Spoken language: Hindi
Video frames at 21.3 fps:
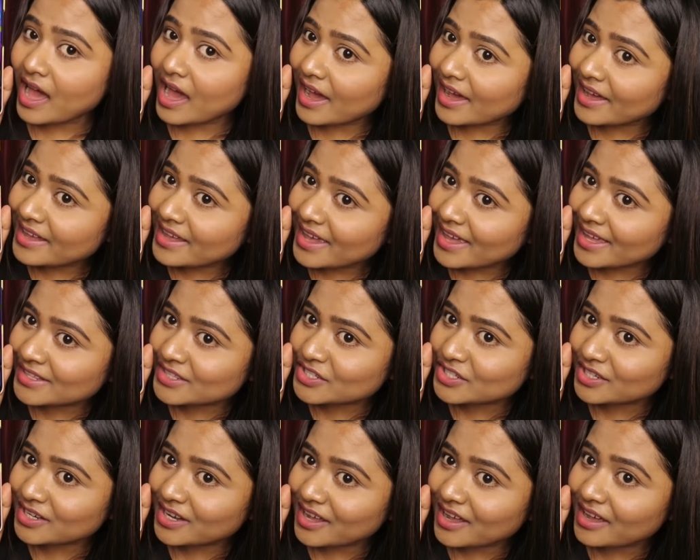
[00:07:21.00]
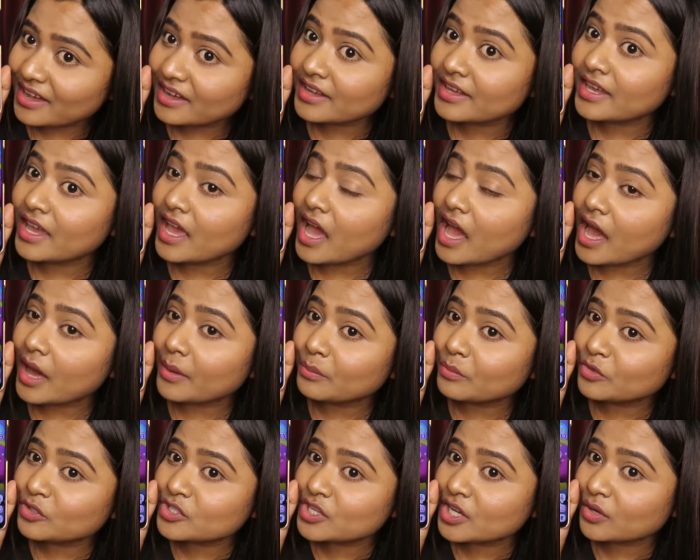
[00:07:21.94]
हाय एंजेला क्या
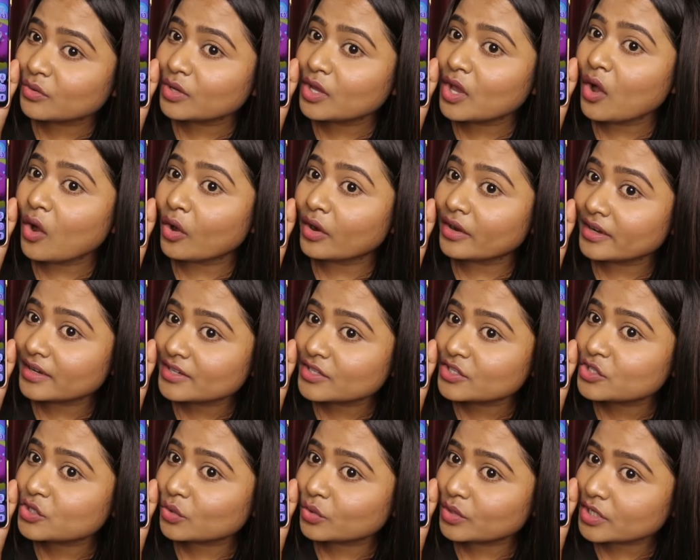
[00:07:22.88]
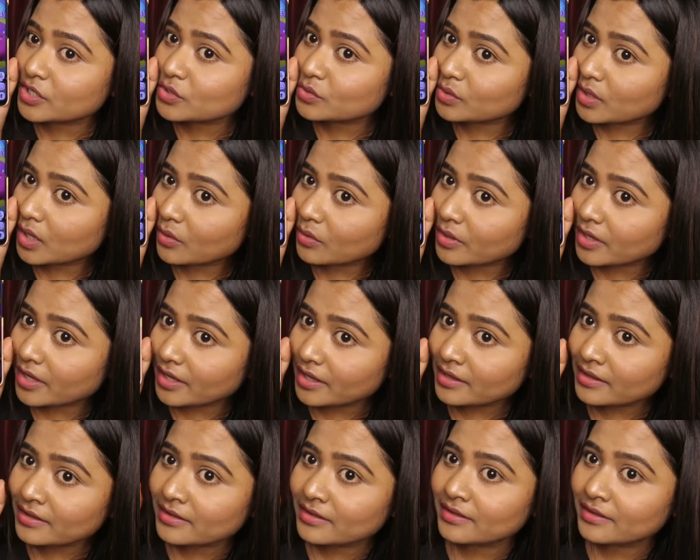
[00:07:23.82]
आप मुझे कोई हॉरर स्टोरी सुनाओगे